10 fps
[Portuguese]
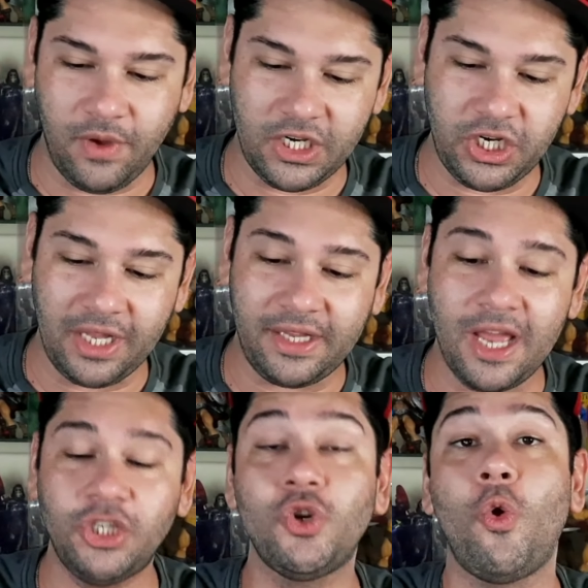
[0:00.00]
Eu acho que até
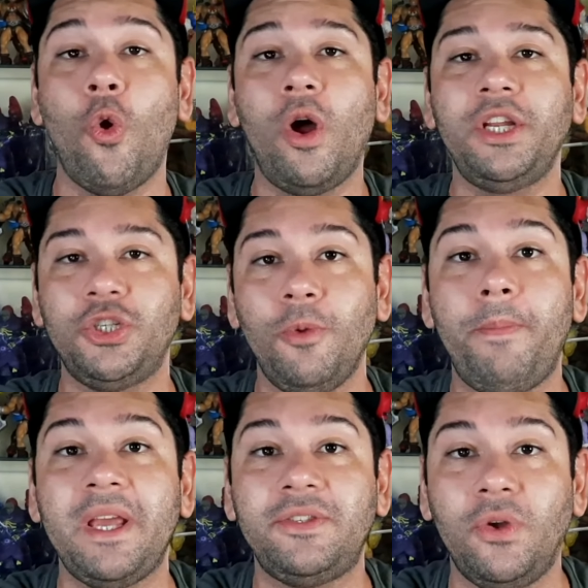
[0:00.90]
as cores do
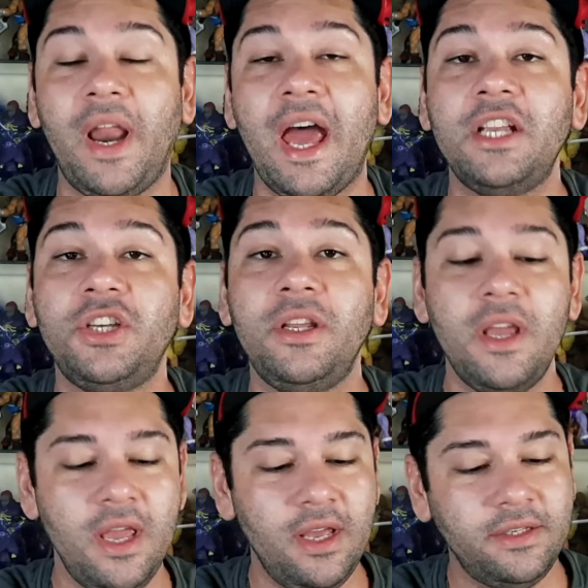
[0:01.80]
personagem
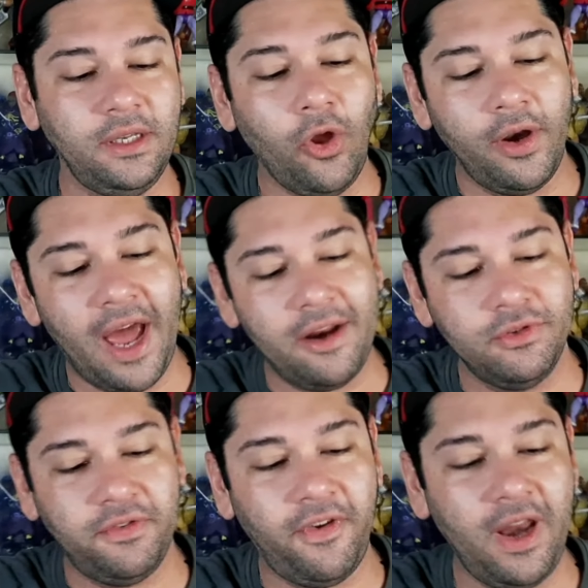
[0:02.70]
se
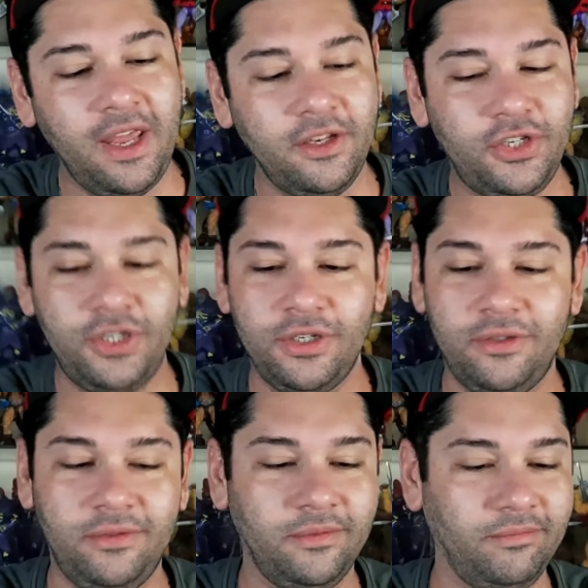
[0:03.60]
tornaram diferentes
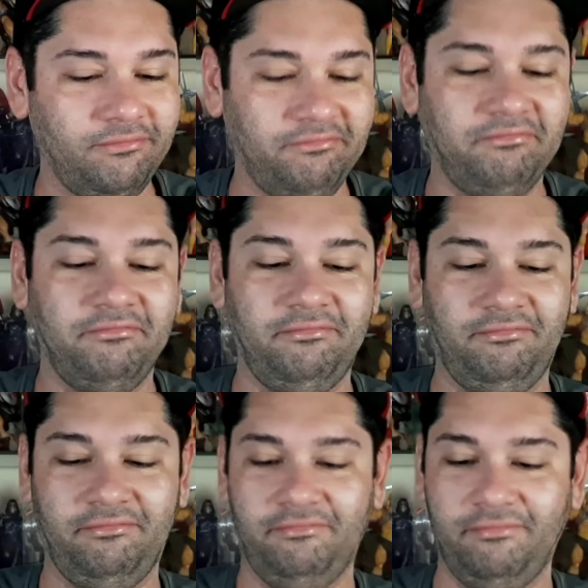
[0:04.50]
que
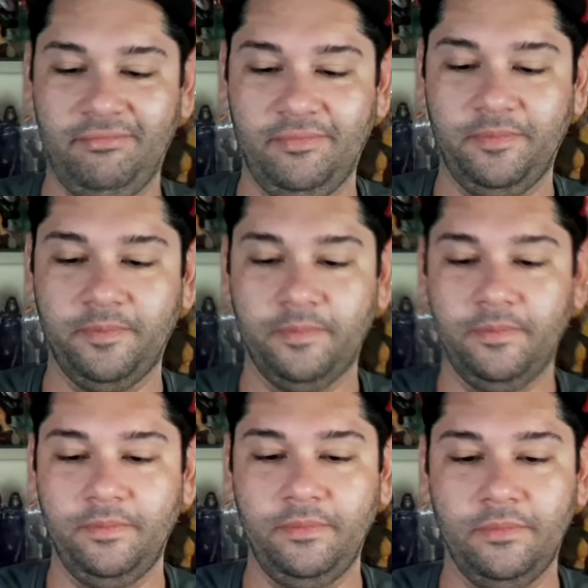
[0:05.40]
poderiam ter
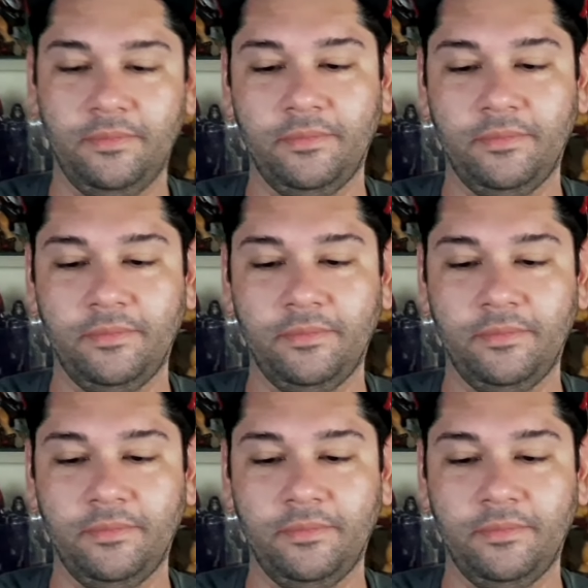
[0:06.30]
mantido, né?